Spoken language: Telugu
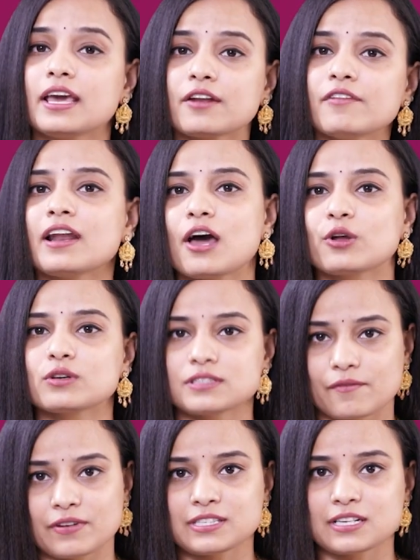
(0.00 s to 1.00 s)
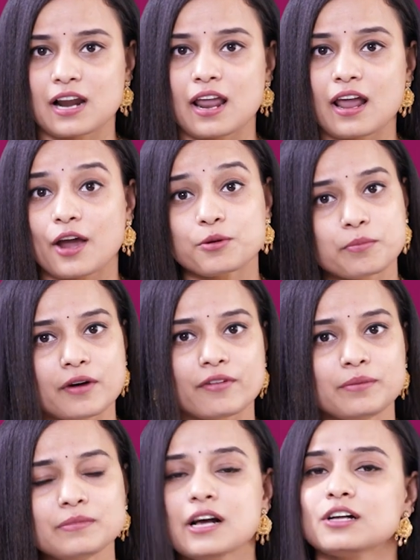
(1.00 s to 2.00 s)
ఇరవై నాలుగు సంవత్సరాల
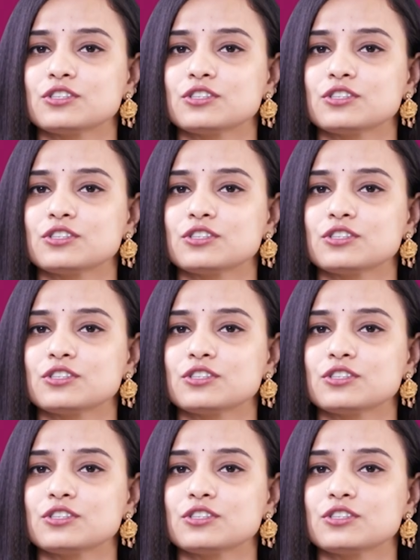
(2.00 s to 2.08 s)
అనుభవం